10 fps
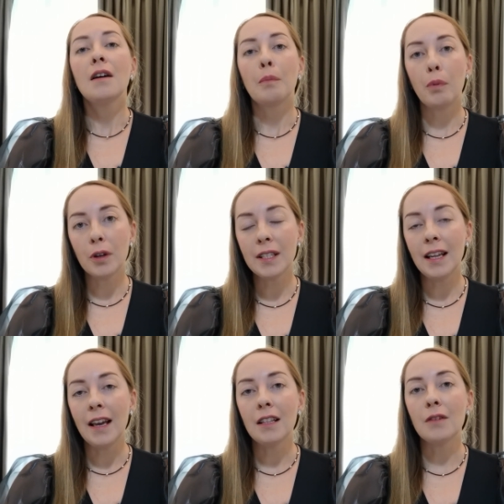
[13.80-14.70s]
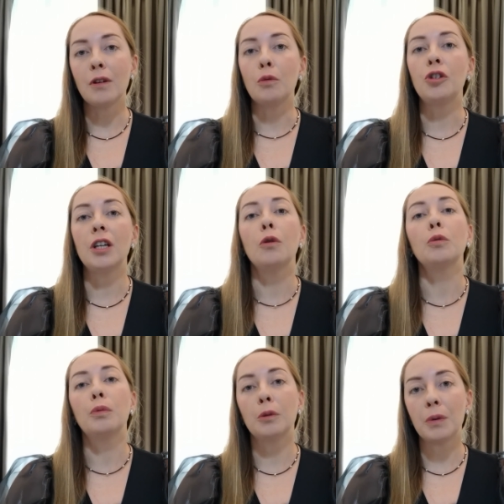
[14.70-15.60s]
После этого уже
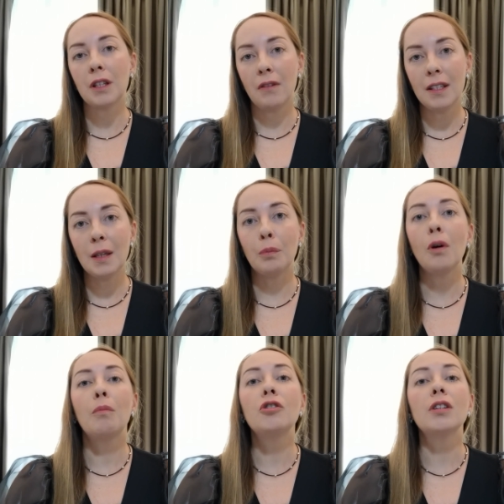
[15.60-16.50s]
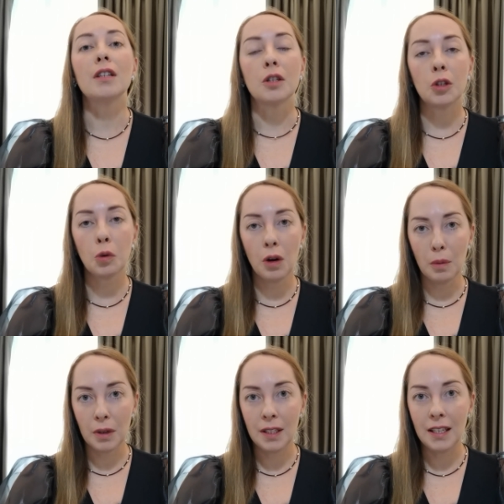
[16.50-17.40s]
он будет продаваться по обычной
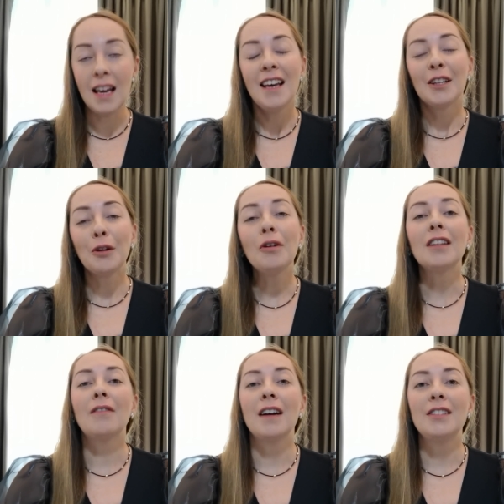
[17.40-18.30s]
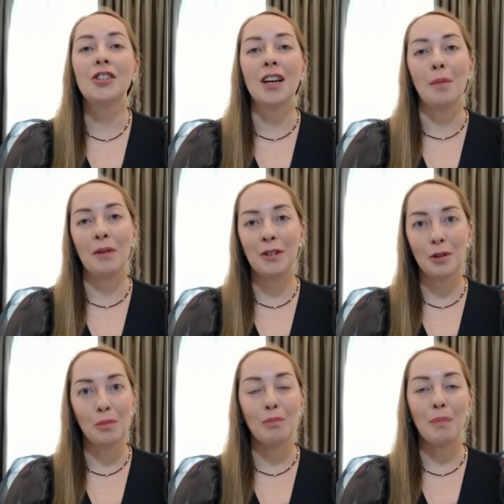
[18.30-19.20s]
стоимости. Но давайте же обо
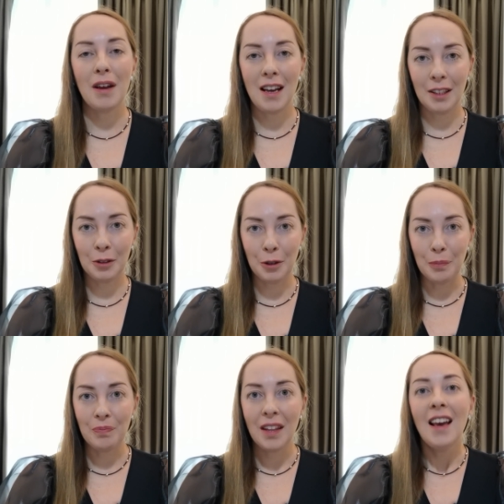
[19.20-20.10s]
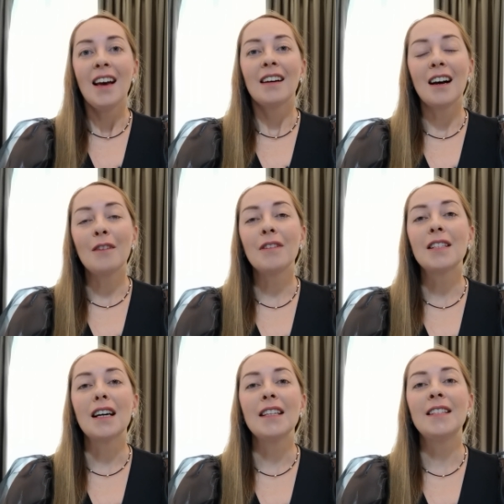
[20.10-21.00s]
всем по порядку. Как вы
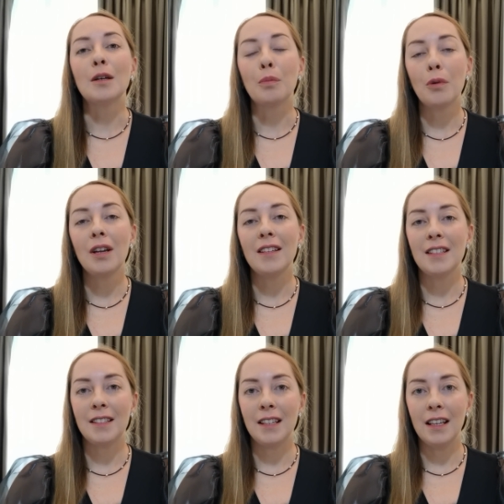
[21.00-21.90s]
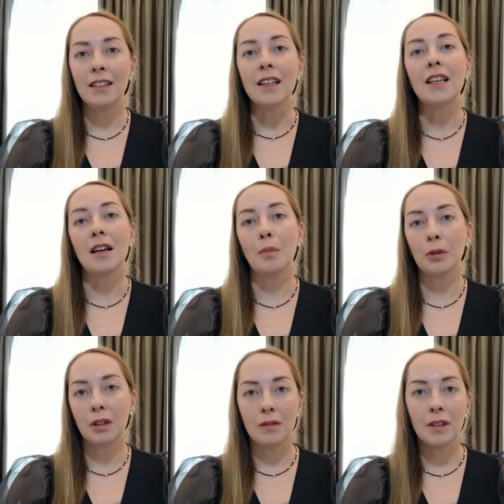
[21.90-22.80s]
знаете, более 10 лет я
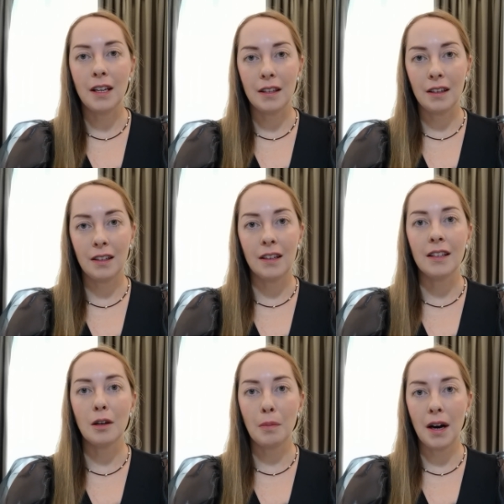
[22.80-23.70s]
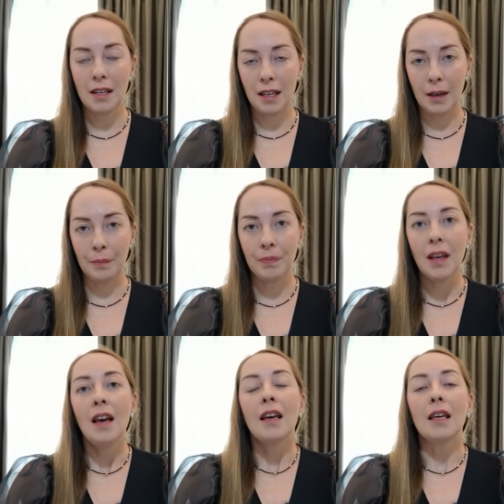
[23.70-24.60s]
работала в клиниках Германии.
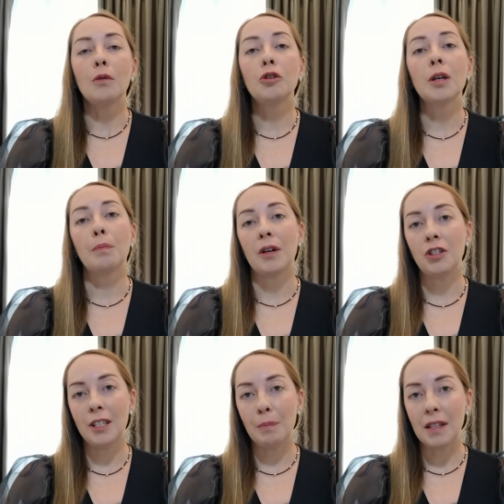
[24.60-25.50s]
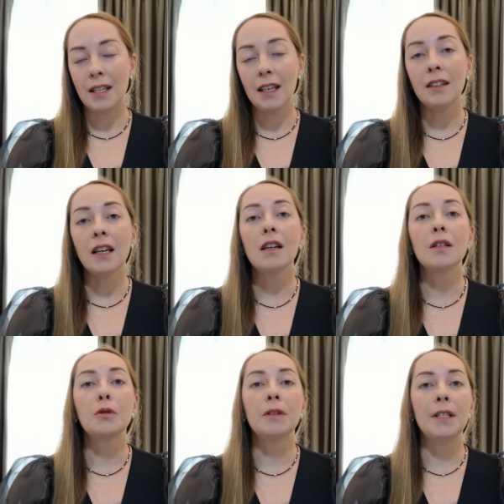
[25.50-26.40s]
И уже почти 5 лет я
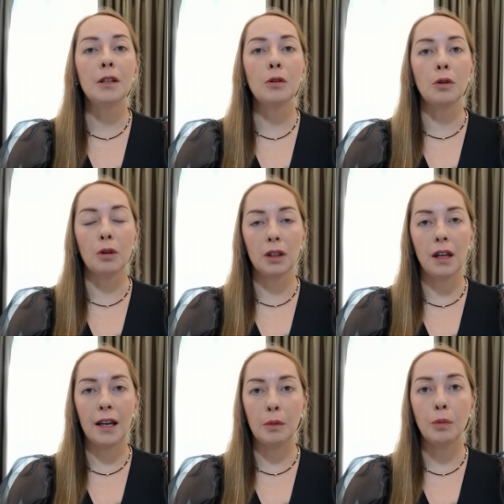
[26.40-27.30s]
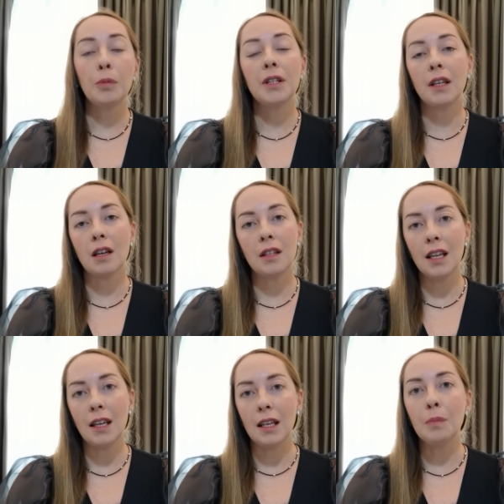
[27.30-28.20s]
консультирую онлайн по
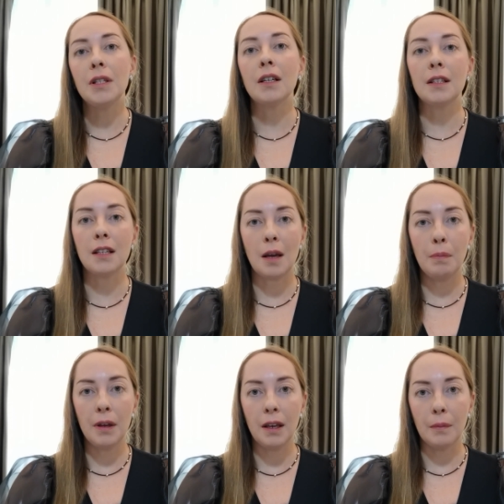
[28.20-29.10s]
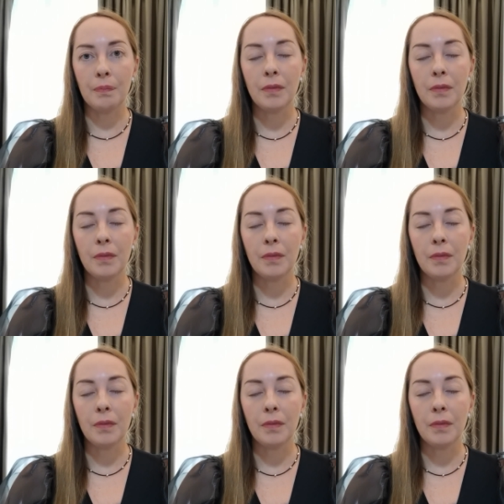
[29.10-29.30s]
психиатрии и психотерапии.